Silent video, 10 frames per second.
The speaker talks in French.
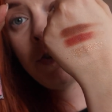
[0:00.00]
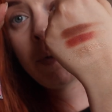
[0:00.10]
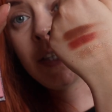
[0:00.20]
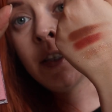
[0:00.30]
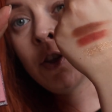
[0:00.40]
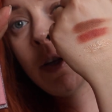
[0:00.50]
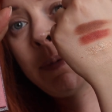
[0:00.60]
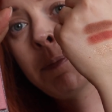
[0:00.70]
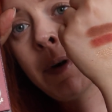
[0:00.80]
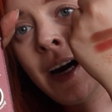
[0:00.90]
Je précise, j'ai
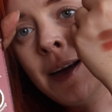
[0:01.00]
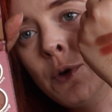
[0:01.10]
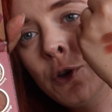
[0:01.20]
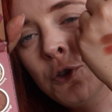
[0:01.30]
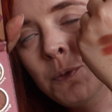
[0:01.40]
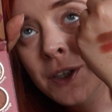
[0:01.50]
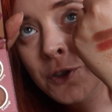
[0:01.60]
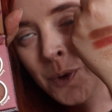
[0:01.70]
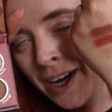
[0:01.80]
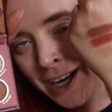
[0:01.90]
pas de primer sous mes
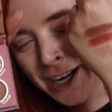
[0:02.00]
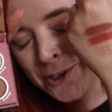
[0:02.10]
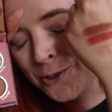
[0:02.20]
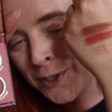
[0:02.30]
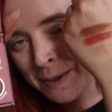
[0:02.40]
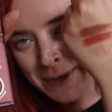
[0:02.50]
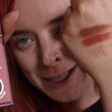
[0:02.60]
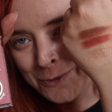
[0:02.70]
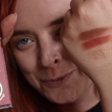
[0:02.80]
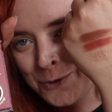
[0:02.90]
swatchs, je n'ai pas
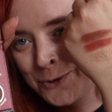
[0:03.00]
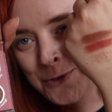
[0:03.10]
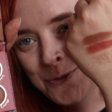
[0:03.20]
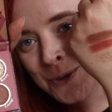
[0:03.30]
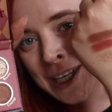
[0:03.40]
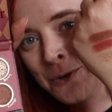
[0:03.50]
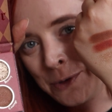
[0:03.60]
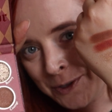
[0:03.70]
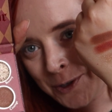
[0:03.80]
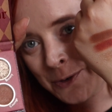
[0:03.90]
non plus de fond de teint ou
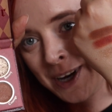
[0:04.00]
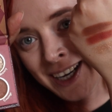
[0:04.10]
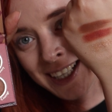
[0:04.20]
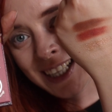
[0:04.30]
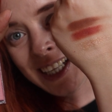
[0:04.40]
quoi que ce soit.